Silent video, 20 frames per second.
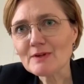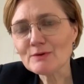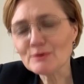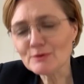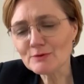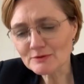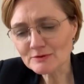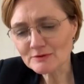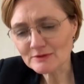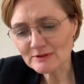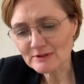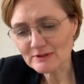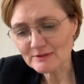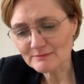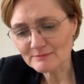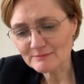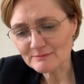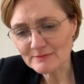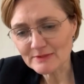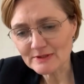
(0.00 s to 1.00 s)
und
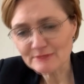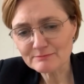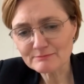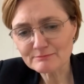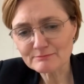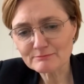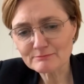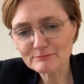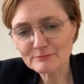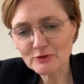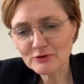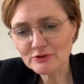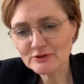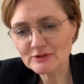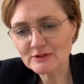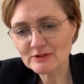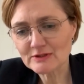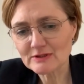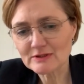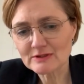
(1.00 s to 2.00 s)
ähm, ich
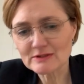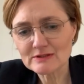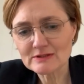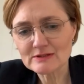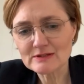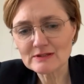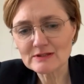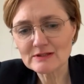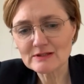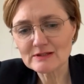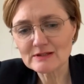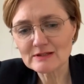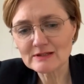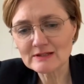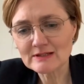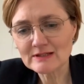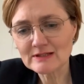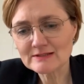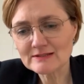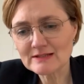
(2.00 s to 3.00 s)
möchte
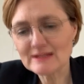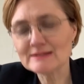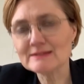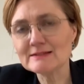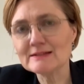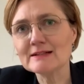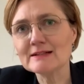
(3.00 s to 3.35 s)
in der Tat